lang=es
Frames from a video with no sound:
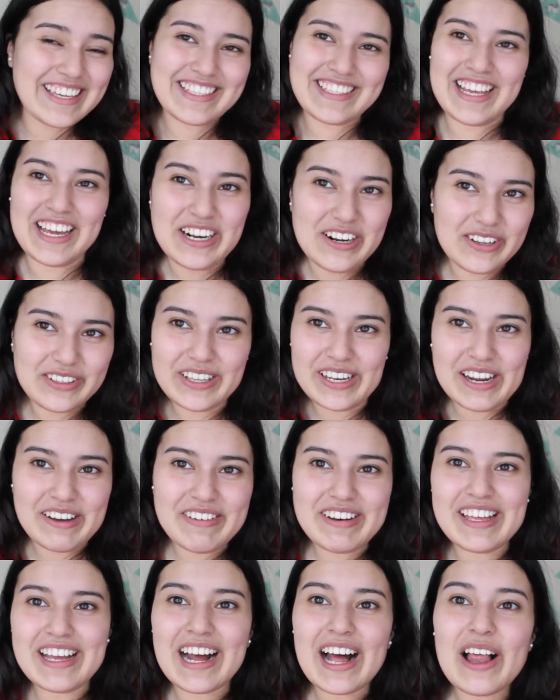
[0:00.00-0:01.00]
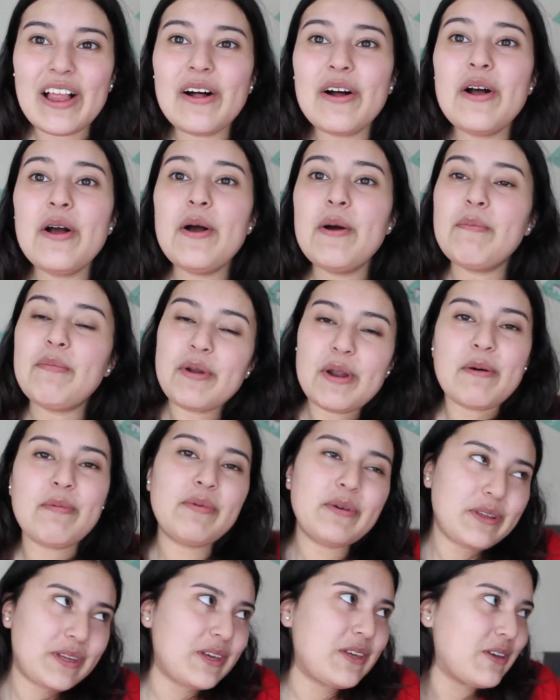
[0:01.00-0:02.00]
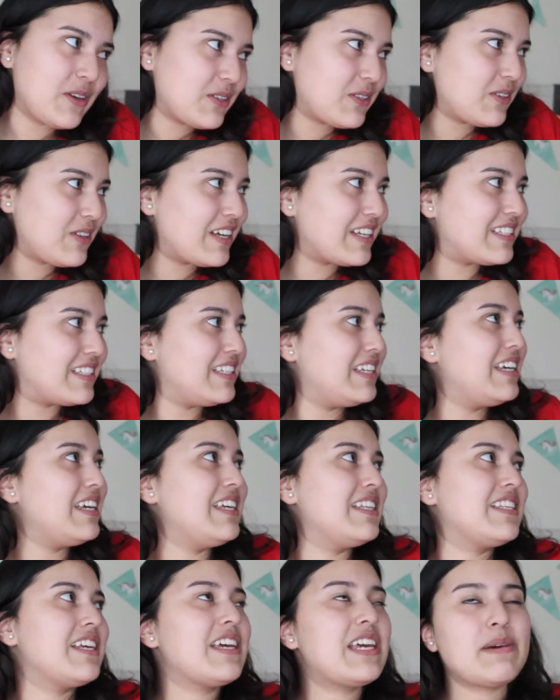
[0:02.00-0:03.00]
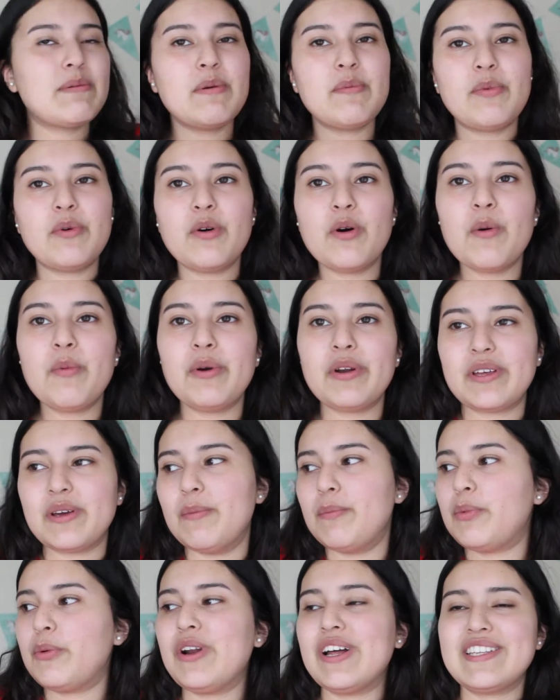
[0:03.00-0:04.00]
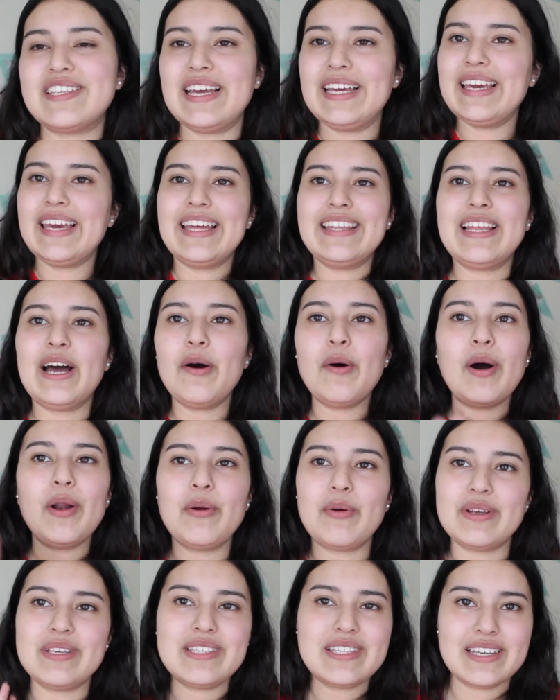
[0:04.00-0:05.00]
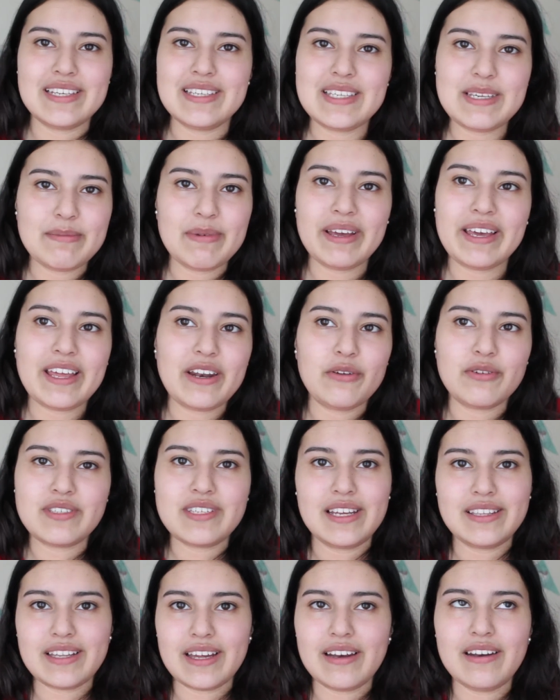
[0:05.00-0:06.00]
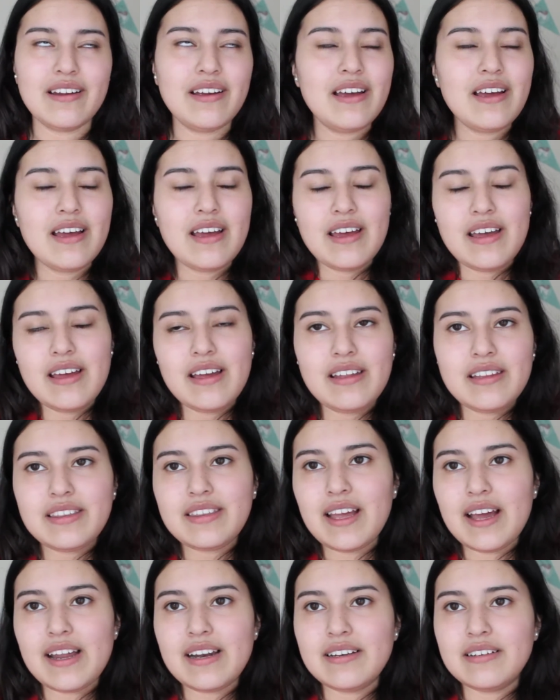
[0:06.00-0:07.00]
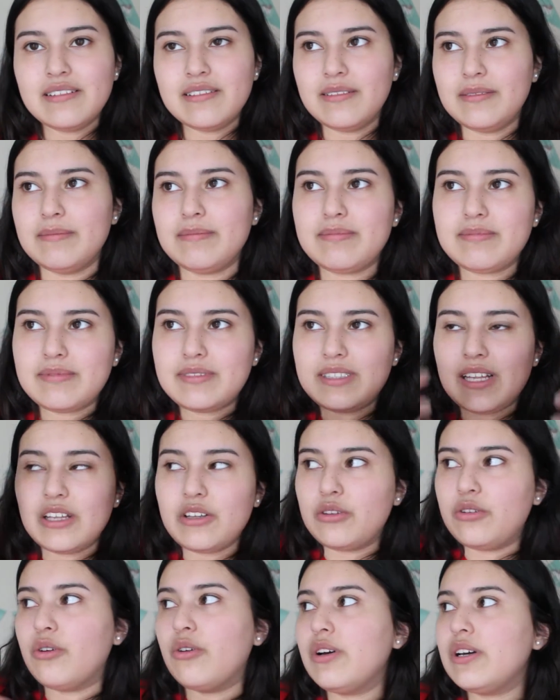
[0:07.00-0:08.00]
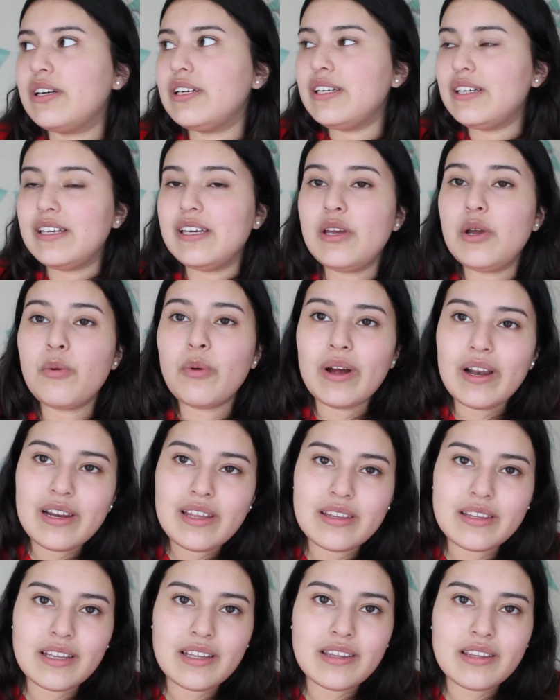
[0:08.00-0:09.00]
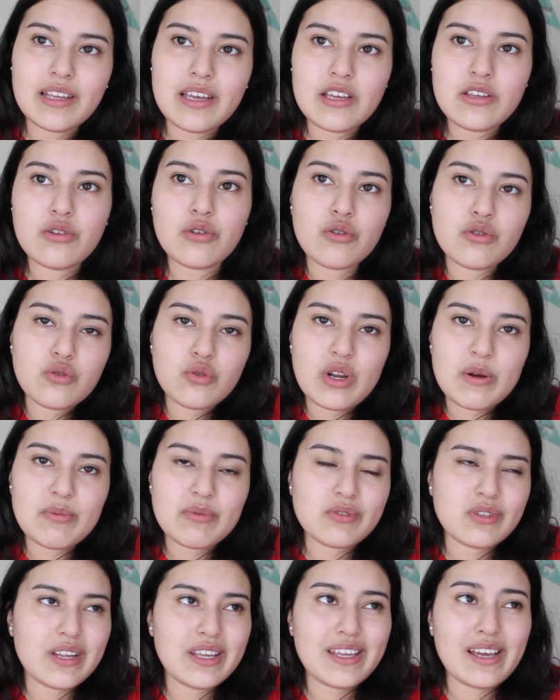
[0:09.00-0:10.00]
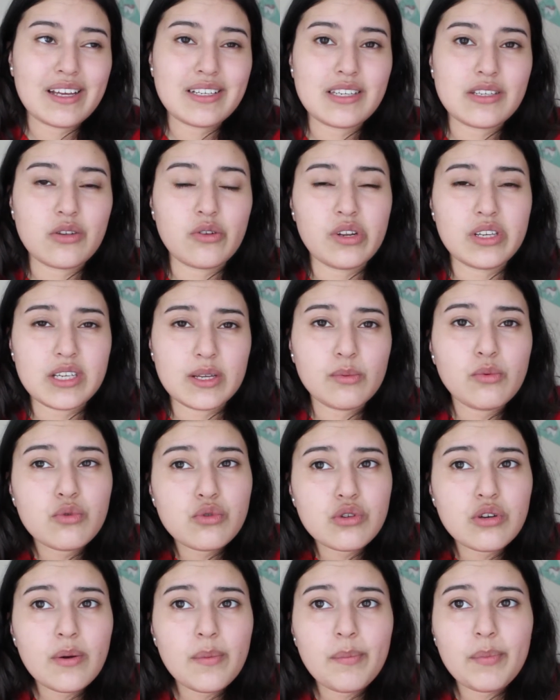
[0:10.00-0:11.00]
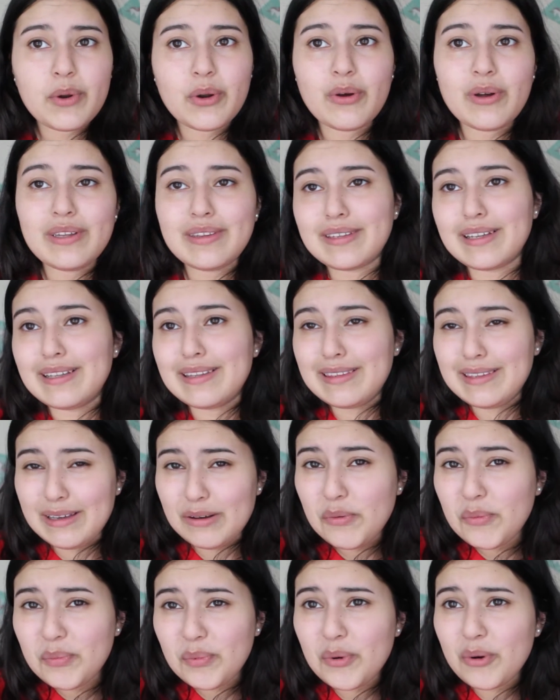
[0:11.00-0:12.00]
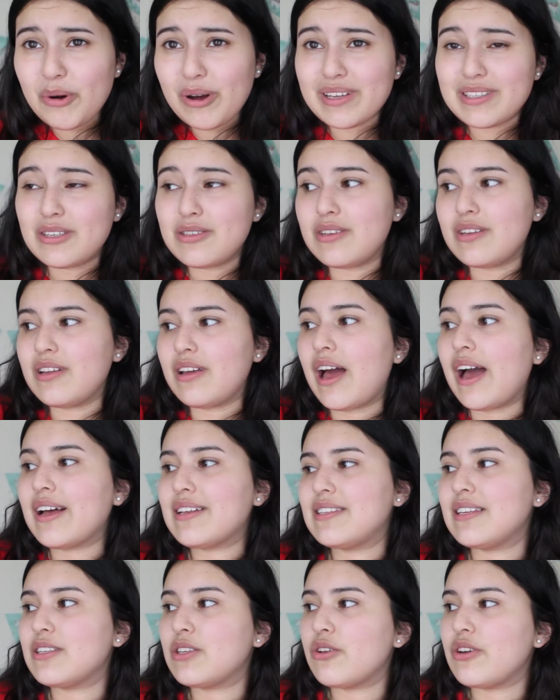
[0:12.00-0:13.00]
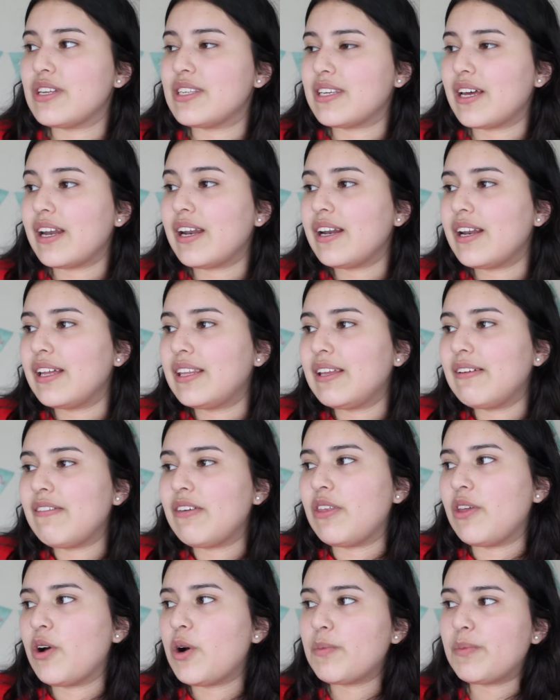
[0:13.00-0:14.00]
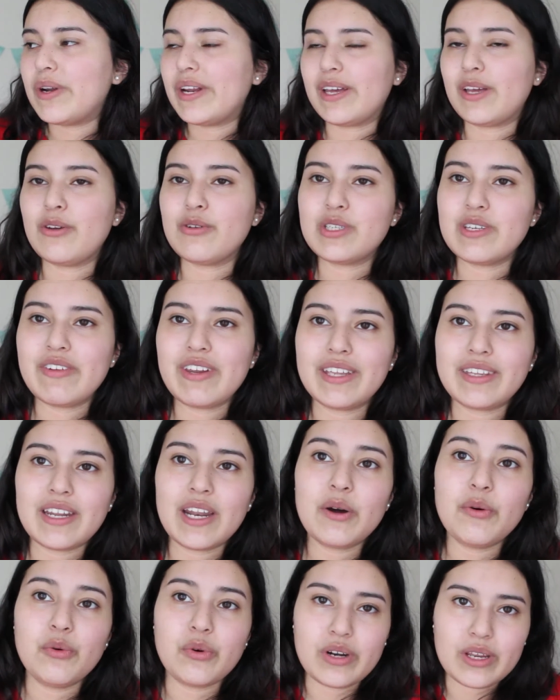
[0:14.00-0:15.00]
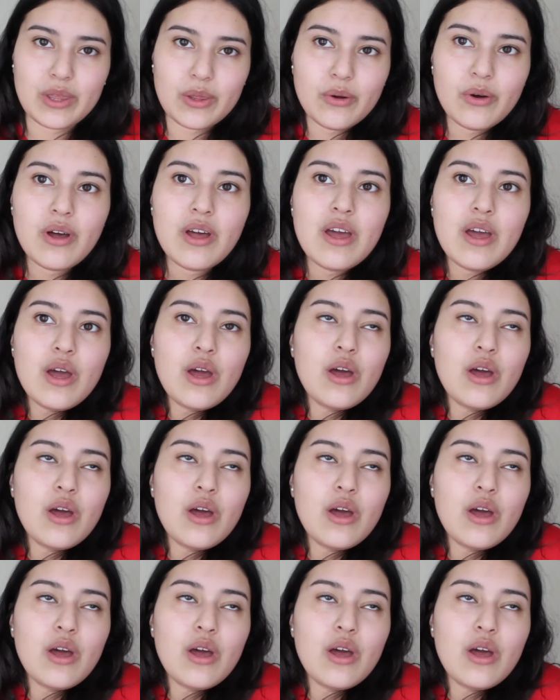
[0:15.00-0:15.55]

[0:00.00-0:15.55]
quizás no tan abrigado, pero es porque yo soy así y si es que me pongo, por ejemplo, una chaqueta o algo así encima que no sea tan, tan tanto. igual intenté, yo no soy una persona que accesoriza mucho, pero intenté un poco accesorizar en este video para que no se vea tan aburrido.